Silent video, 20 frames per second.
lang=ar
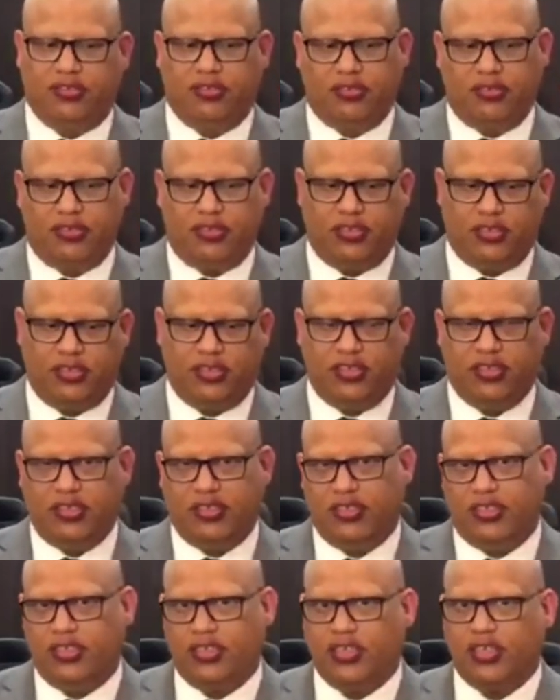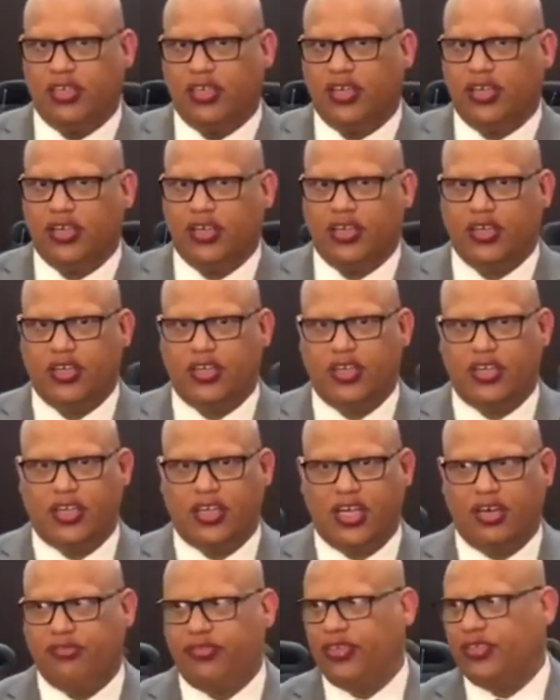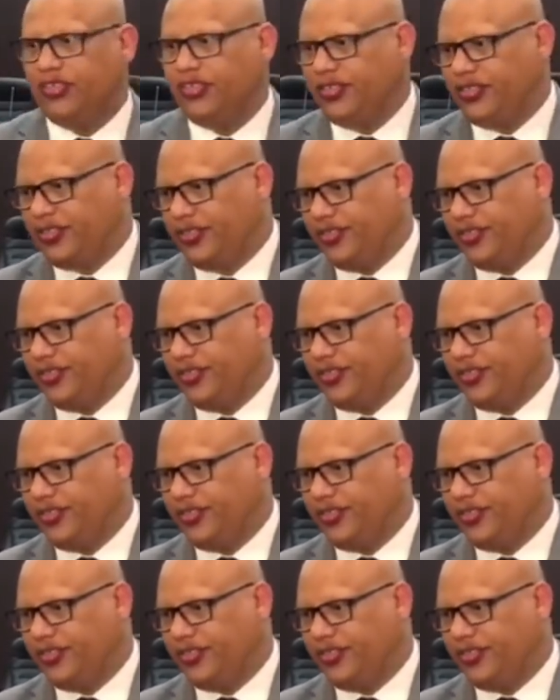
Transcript: شكرا جزيلا.